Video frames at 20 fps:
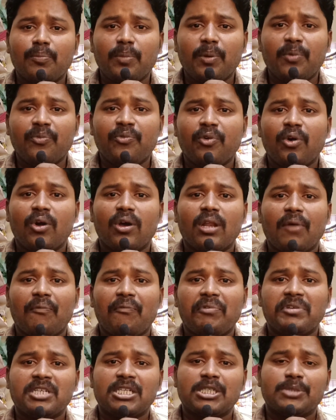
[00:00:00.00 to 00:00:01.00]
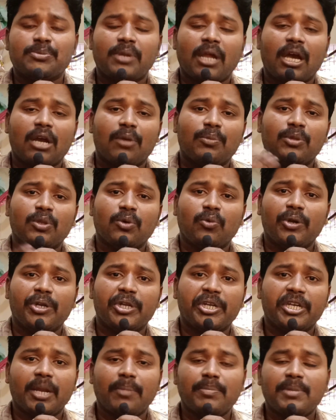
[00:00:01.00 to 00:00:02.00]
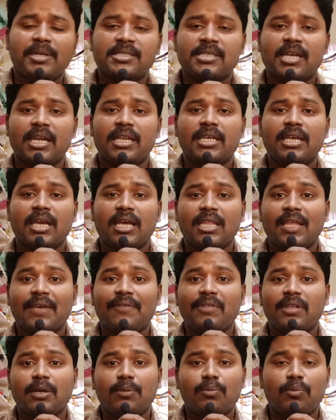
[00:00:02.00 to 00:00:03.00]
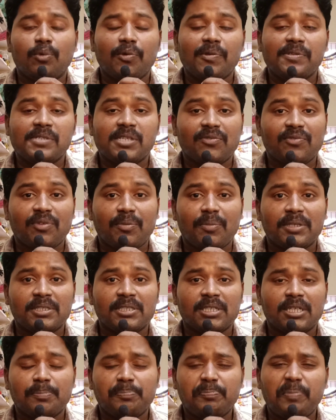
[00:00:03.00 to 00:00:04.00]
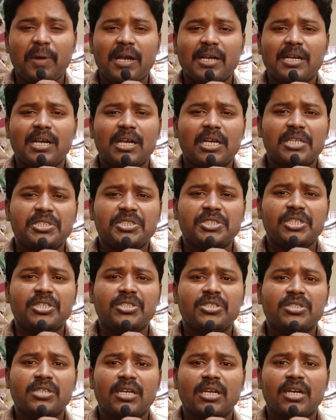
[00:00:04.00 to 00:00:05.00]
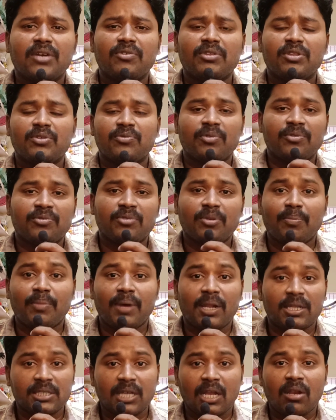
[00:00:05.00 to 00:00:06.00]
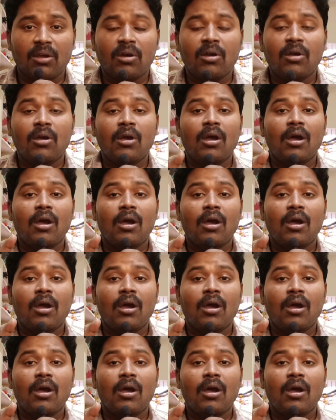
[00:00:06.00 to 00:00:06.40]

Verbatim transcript: బిఫోర్ అఫీషియల్స్ రాకముందు ఓటీటీ అప్డేట్స్ కానీ అదేవిధంగా మూవీస్ ఇన్ఫర్మేషన్ కానీ పక్కగా జెన్యున్ కంటెంట్ విత్ ప్రూఫ్తో మన ఛానల్లో